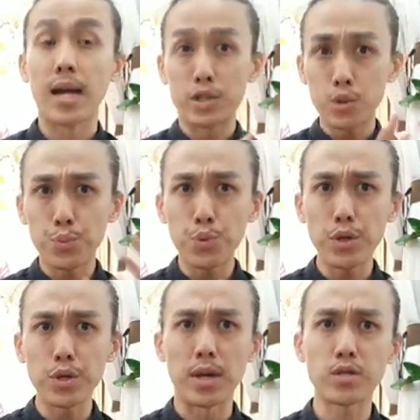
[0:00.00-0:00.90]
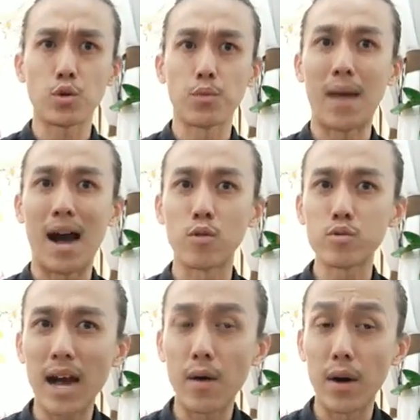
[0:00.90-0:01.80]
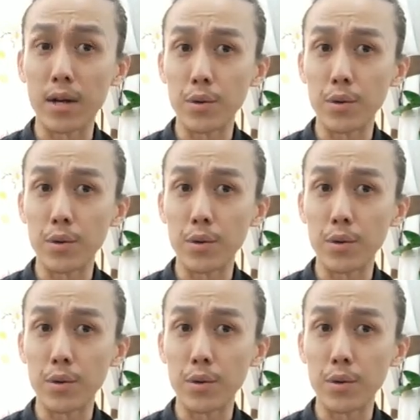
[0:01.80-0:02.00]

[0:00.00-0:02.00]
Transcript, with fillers: 它就不会有那种毛躁啊，